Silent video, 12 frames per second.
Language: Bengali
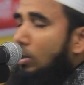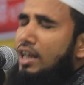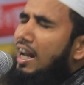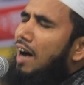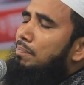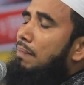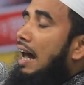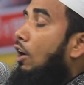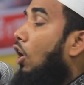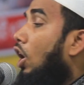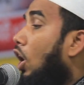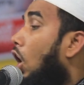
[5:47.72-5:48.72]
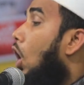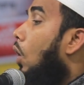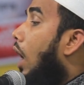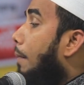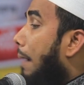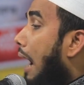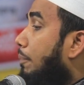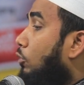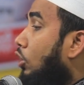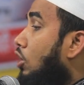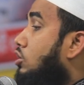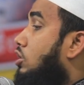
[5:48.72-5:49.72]
দুই নাম্বার হলো
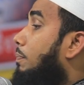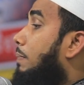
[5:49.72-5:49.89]
অভাবগ্রস্ত